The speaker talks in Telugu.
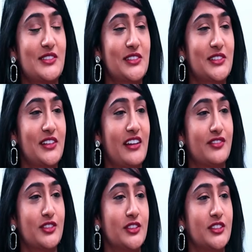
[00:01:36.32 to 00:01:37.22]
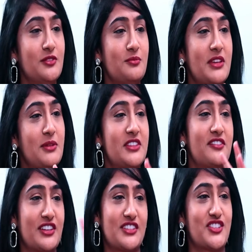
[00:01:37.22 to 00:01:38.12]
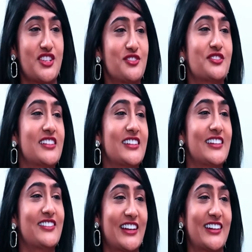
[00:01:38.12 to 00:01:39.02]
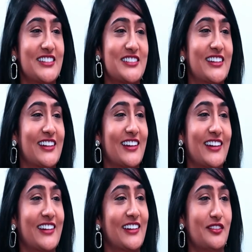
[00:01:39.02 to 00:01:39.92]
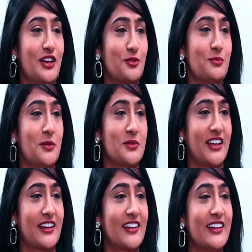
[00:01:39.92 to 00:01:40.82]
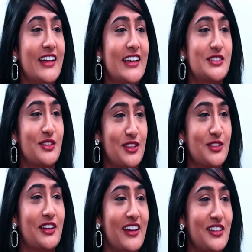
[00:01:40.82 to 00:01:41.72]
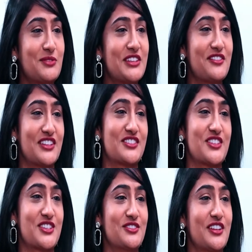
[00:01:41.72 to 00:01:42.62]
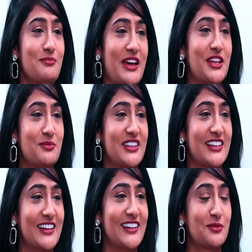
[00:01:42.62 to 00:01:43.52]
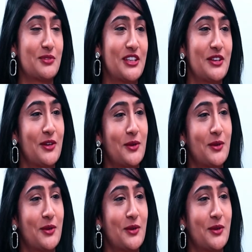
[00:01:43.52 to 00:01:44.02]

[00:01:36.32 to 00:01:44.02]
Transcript: సో ఎఫ్ టూలో మీ మీద ఫ్రస్ట్రేషన్ ఉండింది వెంకటేష్ గారికి అండ్ వరుణ్ బాబు గారికి సో ఇందులో ఎవరి మీద ఫ్రస్ట్రేషన్ ఉంటుంది మనీ మీదనా లేకపోతే